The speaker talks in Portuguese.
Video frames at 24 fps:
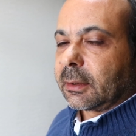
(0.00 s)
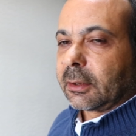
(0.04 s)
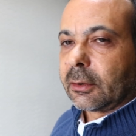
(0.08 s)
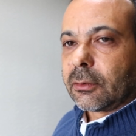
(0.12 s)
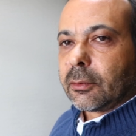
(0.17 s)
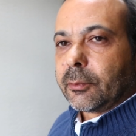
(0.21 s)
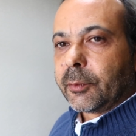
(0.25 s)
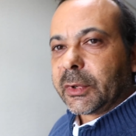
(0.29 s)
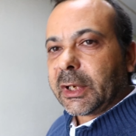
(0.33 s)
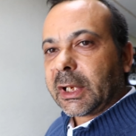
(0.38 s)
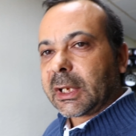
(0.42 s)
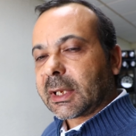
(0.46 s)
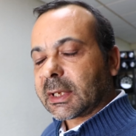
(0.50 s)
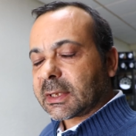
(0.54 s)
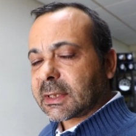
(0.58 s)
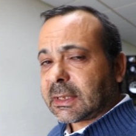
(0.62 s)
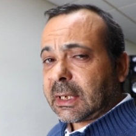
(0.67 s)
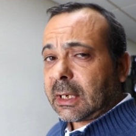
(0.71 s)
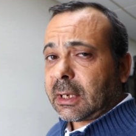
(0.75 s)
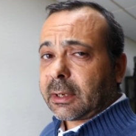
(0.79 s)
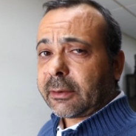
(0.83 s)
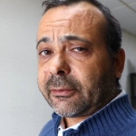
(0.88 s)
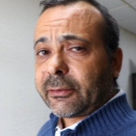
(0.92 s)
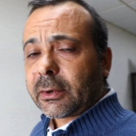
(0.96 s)
de
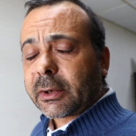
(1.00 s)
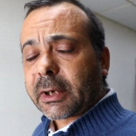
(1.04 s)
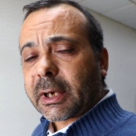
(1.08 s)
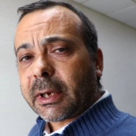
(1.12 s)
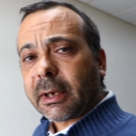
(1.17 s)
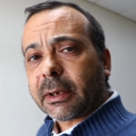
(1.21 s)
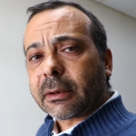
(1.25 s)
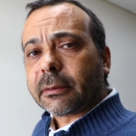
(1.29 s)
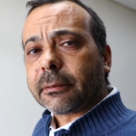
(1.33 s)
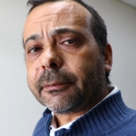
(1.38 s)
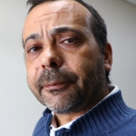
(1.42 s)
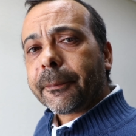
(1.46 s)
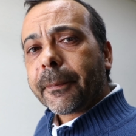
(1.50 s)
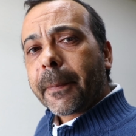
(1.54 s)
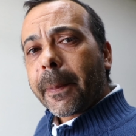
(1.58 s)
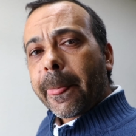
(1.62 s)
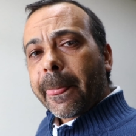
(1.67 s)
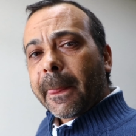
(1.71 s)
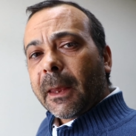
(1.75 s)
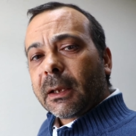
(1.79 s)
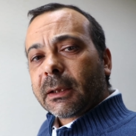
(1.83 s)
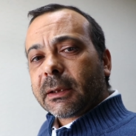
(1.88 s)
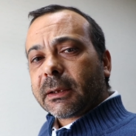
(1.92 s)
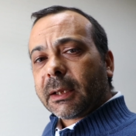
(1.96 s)
comunicação. A Vocaro
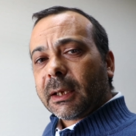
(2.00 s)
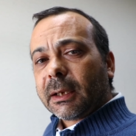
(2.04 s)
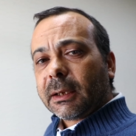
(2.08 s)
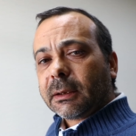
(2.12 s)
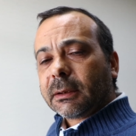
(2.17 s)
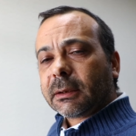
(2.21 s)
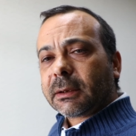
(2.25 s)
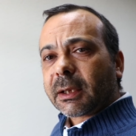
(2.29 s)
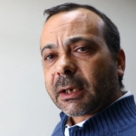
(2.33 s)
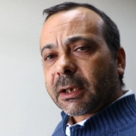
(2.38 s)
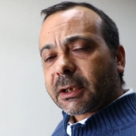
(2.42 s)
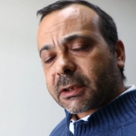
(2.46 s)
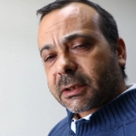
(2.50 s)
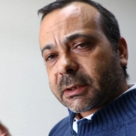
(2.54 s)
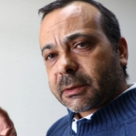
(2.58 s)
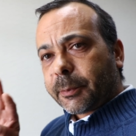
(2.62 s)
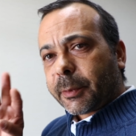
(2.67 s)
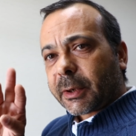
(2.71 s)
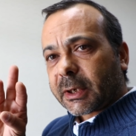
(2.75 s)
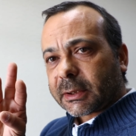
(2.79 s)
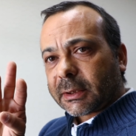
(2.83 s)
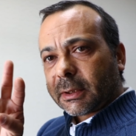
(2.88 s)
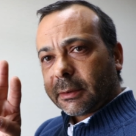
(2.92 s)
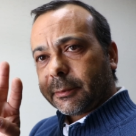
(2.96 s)
tem três
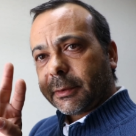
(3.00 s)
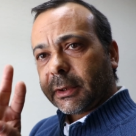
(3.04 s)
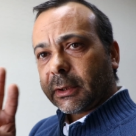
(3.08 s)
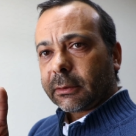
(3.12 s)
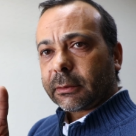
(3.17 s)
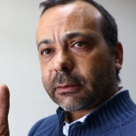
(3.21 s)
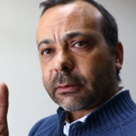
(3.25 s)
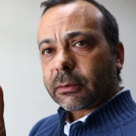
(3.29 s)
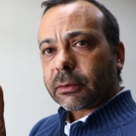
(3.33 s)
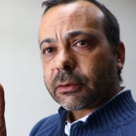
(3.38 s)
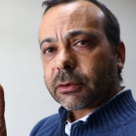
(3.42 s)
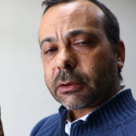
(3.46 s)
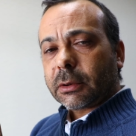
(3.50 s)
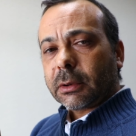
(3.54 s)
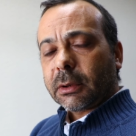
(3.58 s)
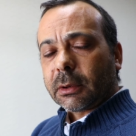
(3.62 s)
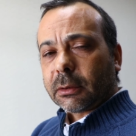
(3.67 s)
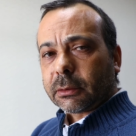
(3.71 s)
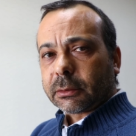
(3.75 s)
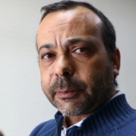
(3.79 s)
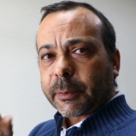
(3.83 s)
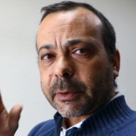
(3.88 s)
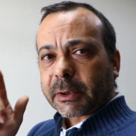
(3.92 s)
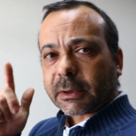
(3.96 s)
departamentos: é
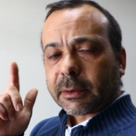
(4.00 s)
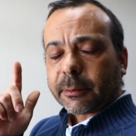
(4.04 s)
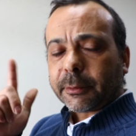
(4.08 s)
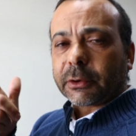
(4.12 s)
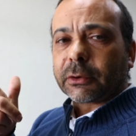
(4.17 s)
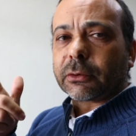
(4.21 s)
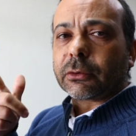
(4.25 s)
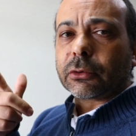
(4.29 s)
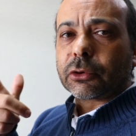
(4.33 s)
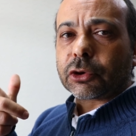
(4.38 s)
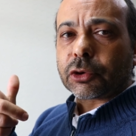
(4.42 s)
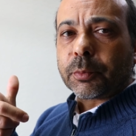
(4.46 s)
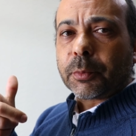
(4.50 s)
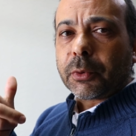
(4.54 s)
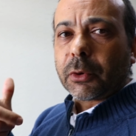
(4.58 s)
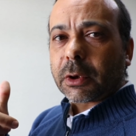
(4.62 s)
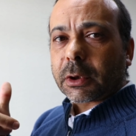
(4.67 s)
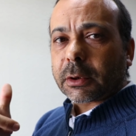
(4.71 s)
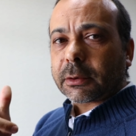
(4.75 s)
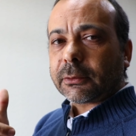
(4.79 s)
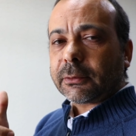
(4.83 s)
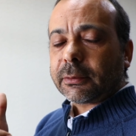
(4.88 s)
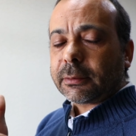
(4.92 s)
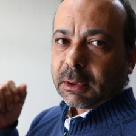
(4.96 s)
o departamento de
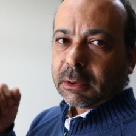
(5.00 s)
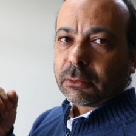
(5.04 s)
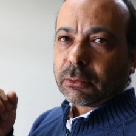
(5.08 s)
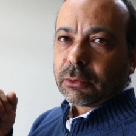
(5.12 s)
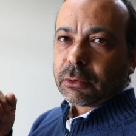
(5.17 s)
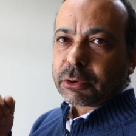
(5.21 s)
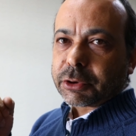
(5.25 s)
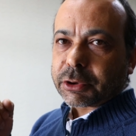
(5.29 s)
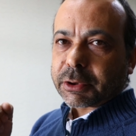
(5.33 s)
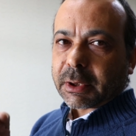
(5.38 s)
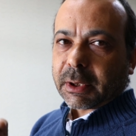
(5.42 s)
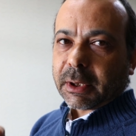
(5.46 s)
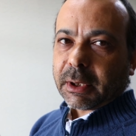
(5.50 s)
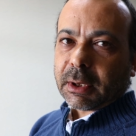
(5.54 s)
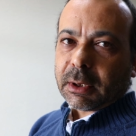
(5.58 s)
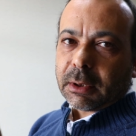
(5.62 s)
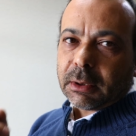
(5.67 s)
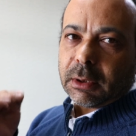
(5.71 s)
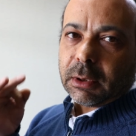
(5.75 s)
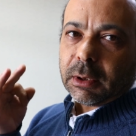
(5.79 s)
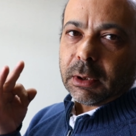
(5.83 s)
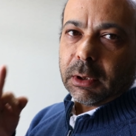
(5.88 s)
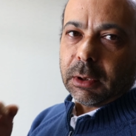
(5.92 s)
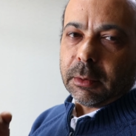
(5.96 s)
desporto, indústria
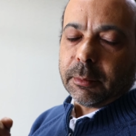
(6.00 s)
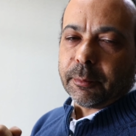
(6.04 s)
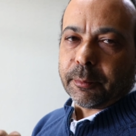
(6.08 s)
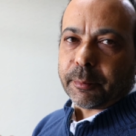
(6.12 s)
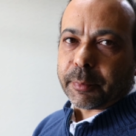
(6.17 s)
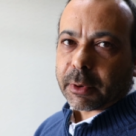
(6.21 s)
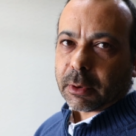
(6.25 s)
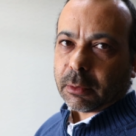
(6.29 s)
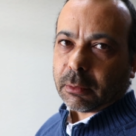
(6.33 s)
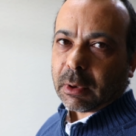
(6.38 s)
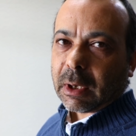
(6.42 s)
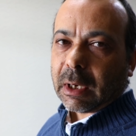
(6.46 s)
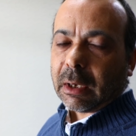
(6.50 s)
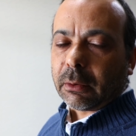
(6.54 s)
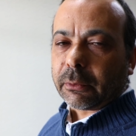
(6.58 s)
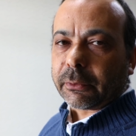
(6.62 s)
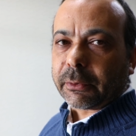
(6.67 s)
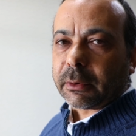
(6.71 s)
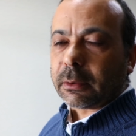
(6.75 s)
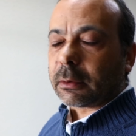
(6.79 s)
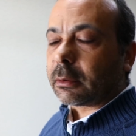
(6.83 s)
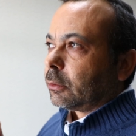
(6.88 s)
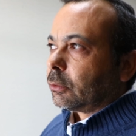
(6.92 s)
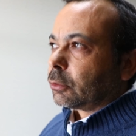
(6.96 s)
e pro
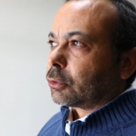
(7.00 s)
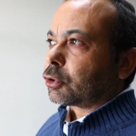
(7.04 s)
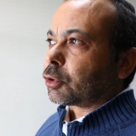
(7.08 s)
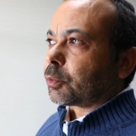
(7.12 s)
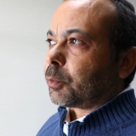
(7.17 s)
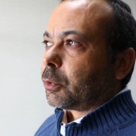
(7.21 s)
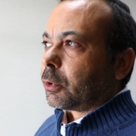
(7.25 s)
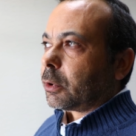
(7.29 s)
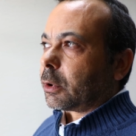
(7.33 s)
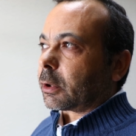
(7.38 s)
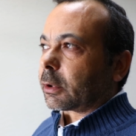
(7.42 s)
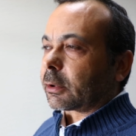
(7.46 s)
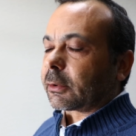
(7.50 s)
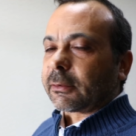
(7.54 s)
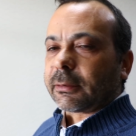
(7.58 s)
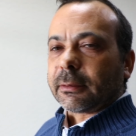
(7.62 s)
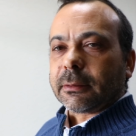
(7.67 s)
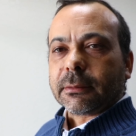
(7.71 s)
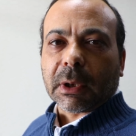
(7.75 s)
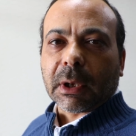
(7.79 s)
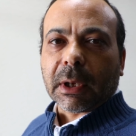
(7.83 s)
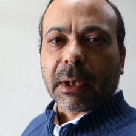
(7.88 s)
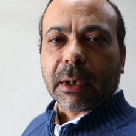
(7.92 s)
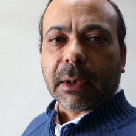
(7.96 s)
áudio. No desporto
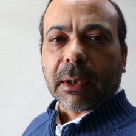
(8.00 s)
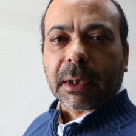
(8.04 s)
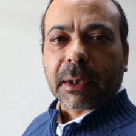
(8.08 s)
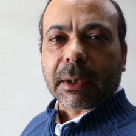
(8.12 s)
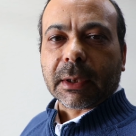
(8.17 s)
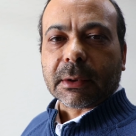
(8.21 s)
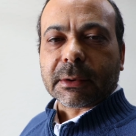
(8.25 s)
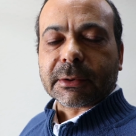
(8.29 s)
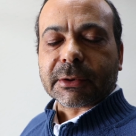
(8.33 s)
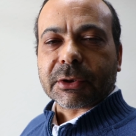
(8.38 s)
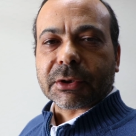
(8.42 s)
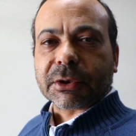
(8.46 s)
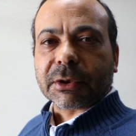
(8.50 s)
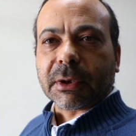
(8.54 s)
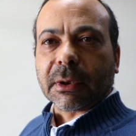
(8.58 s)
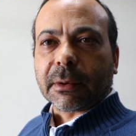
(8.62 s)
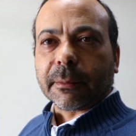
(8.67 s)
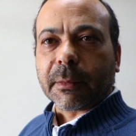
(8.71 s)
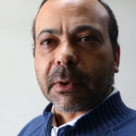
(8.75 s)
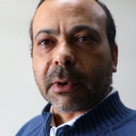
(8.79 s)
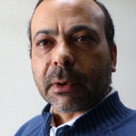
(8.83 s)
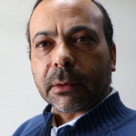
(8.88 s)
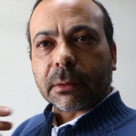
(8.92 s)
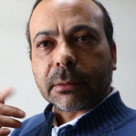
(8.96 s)
é aquele
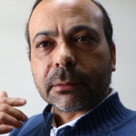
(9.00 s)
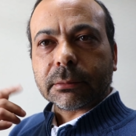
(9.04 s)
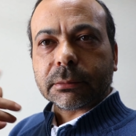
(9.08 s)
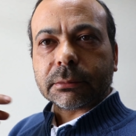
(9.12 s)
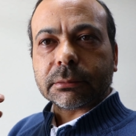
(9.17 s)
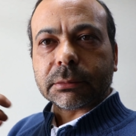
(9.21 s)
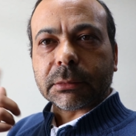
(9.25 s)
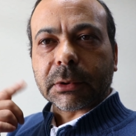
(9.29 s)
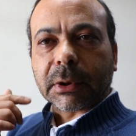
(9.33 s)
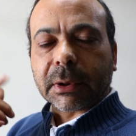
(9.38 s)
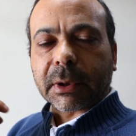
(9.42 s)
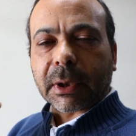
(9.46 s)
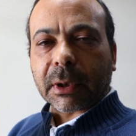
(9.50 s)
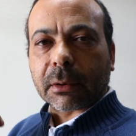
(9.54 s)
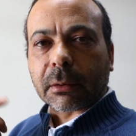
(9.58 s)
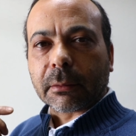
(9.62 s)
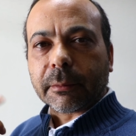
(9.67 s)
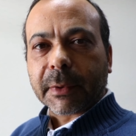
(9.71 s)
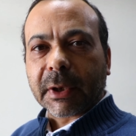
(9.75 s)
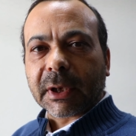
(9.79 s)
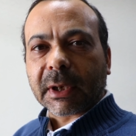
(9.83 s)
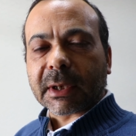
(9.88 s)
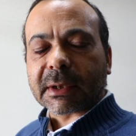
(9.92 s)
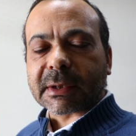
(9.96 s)
sistema de
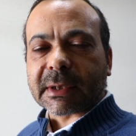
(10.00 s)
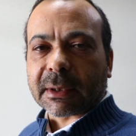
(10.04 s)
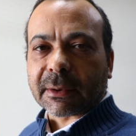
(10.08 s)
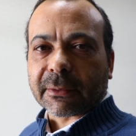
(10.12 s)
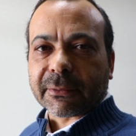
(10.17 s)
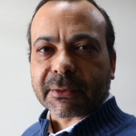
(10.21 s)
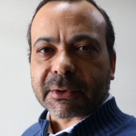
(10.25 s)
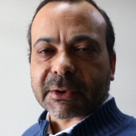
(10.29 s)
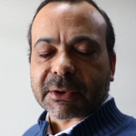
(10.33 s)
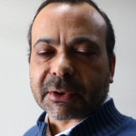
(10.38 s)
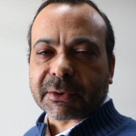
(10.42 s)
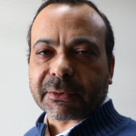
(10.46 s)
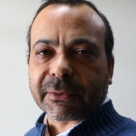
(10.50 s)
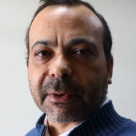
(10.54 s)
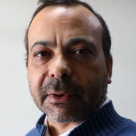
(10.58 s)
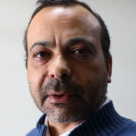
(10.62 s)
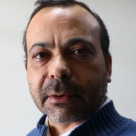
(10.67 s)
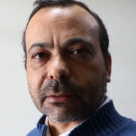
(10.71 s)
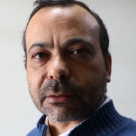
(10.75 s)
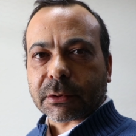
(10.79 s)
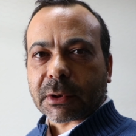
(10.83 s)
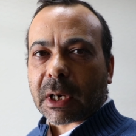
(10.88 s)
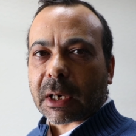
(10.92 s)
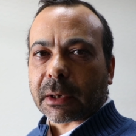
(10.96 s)
intercomunicação que vocês
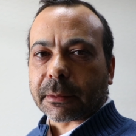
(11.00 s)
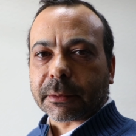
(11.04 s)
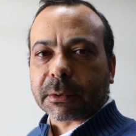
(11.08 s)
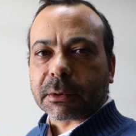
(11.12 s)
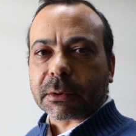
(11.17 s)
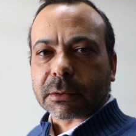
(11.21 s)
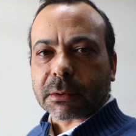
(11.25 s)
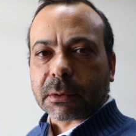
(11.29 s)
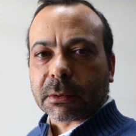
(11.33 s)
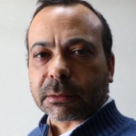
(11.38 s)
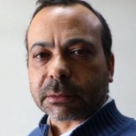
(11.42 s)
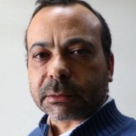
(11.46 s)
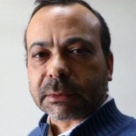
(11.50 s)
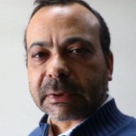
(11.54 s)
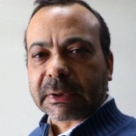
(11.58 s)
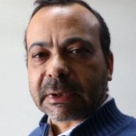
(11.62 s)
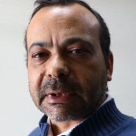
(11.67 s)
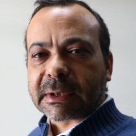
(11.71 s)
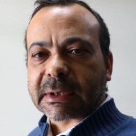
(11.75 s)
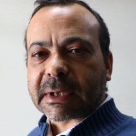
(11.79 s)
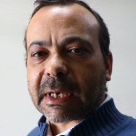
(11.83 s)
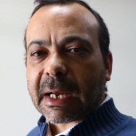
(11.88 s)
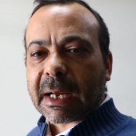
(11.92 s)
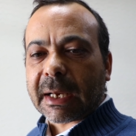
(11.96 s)
veem os árbitros a
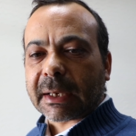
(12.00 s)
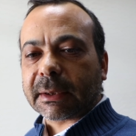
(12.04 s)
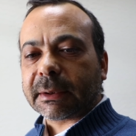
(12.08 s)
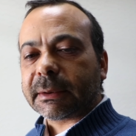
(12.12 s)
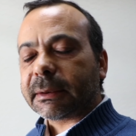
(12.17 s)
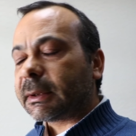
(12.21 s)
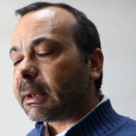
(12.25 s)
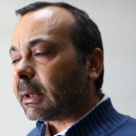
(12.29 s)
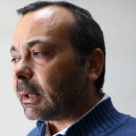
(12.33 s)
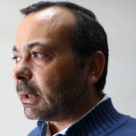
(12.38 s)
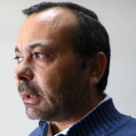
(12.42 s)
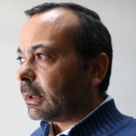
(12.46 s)
utilizar,